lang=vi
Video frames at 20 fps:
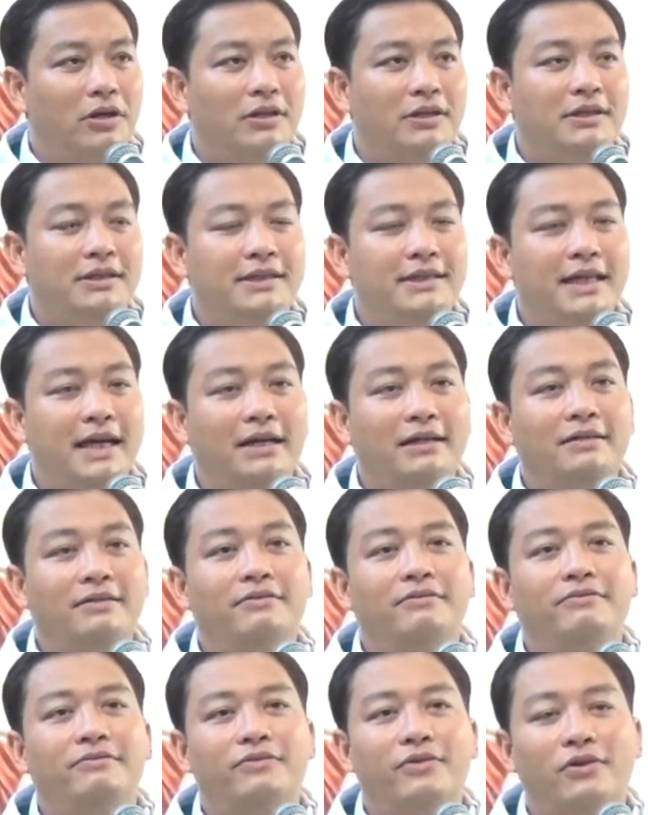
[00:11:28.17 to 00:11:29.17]

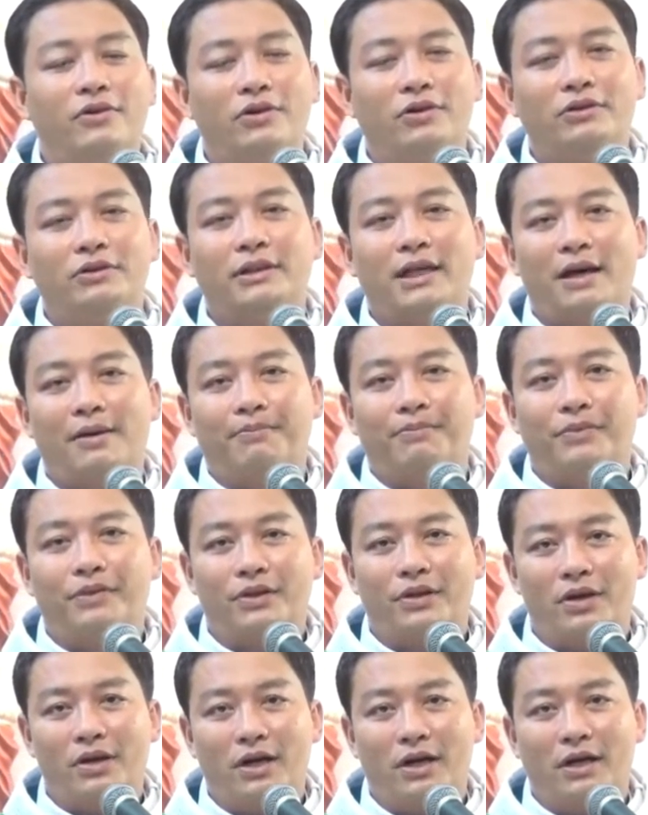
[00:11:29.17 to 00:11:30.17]
nhân vô thập
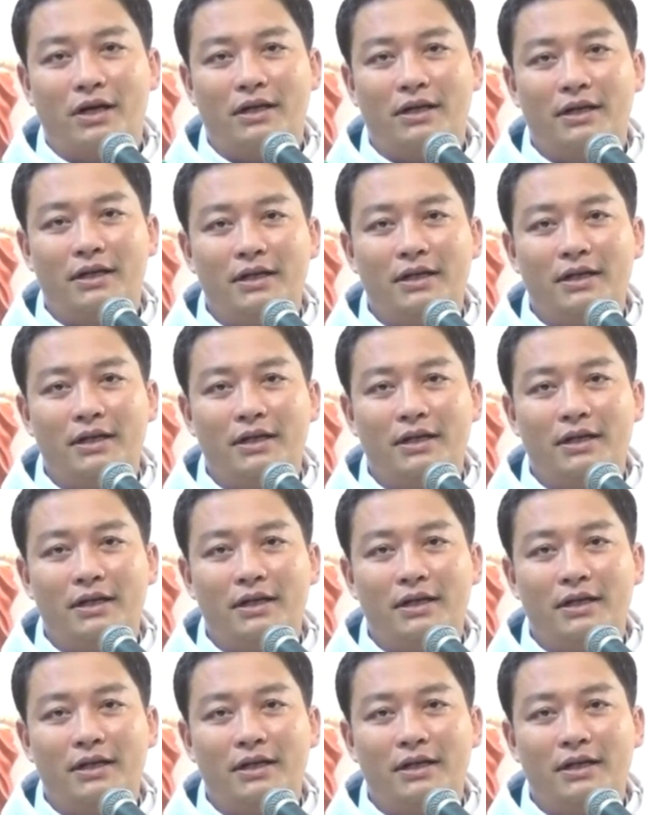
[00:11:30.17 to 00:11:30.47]
toàn